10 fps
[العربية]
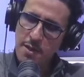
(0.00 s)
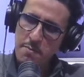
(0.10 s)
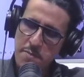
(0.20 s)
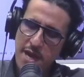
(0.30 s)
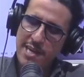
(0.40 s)

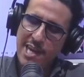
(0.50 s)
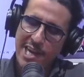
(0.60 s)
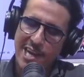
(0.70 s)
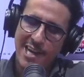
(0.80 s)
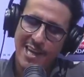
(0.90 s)
مين
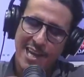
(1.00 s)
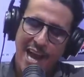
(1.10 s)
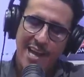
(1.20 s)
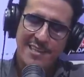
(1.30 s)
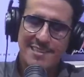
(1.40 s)
اللي
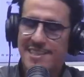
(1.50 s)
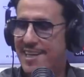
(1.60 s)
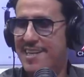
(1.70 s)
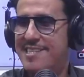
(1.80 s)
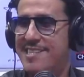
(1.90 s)
جاي
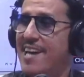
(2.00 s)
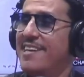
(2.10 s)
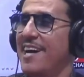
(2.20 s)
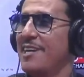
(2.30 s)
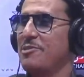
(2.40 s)

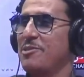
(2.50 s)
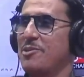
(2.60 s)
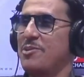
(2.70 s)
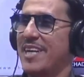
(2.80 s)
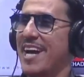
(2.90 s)
يستنى
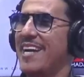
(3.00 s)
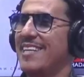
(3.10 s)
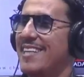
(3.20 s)
دورو جاي